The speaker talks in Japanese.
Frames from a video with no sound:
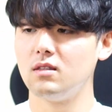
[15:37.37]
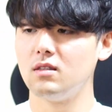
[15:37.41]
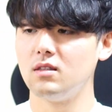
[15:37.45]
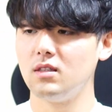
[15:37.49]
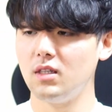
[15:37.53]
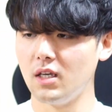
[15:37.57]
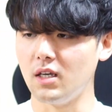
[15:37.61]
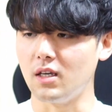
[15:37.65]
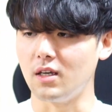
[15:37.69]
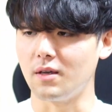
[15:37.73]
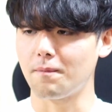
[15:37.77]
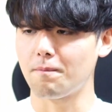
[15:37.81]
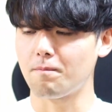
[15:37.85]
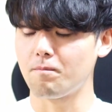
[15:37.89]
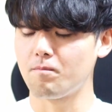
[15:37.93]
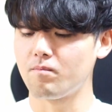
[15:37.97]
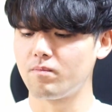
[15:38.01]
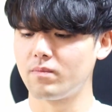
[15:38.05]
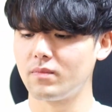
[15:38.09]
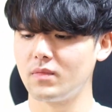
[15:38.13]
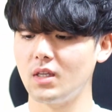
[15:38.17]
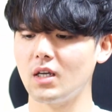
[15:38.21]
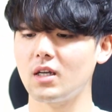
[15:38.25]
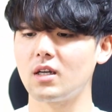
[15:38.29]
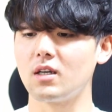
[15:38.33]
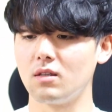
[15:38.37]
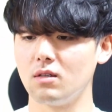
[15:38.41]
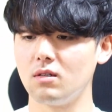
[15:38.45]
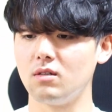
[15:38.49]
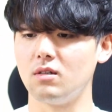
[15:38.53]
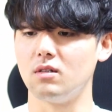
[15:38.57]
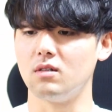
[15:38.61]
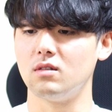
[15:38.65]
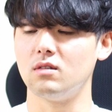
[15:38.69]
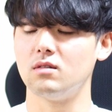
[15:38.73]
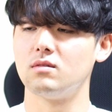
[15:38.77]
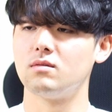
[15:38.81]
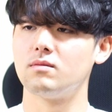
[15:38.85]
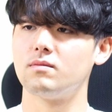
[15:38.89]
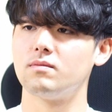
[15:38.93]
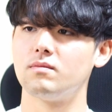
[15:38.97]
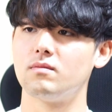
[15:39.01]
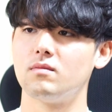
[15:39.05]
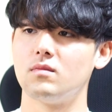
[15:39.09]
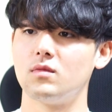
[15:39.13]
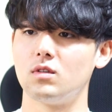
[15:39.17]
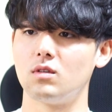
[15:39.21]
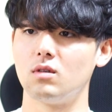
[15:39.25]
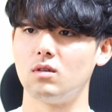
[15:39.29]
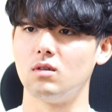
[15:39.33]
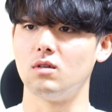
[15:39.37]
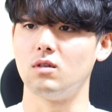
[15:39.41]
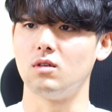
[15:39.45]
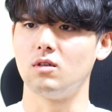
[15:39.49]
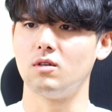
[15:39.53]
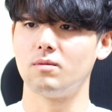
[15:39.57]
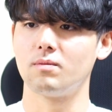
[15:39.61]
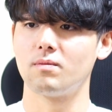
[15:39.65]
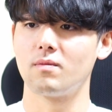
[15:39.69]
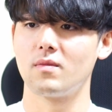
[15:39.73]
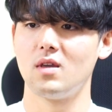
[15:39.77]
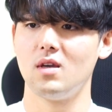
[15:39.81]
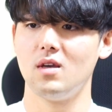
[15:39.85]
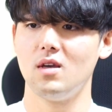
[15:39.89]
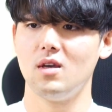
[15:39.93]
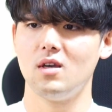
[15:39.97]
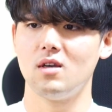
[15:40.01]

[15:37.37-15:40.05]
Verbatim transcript: でだけど、うん、と